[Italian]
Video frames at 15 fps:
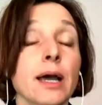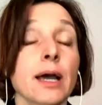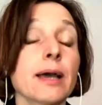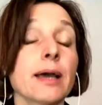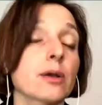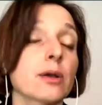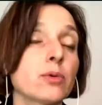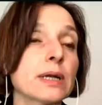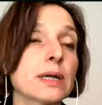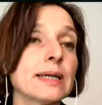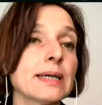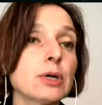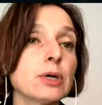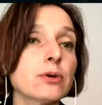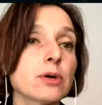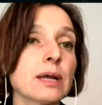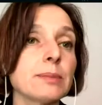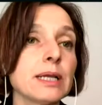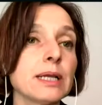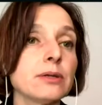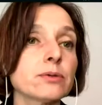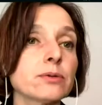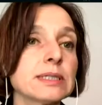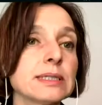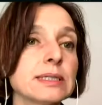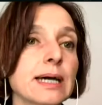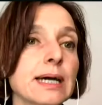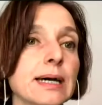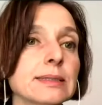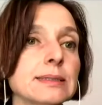Eh, guardiamo ancora meglio questi
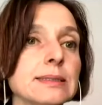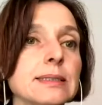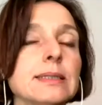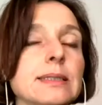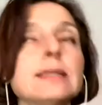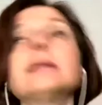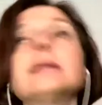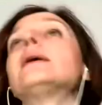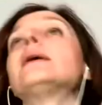dati.